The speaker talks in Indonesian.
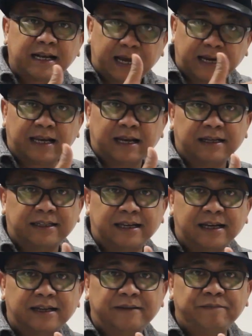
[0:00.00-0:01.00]
karya
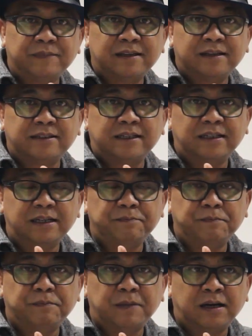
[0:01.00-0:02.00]
ya. Jadi ini
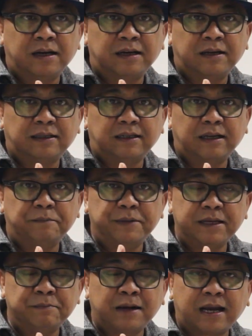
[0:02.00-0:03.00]
uh,
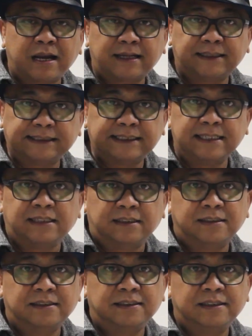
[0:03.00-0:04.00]
lebih mengarah ke skill.
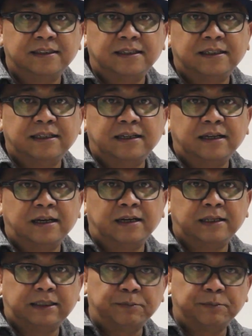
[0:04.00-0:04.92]
Uh,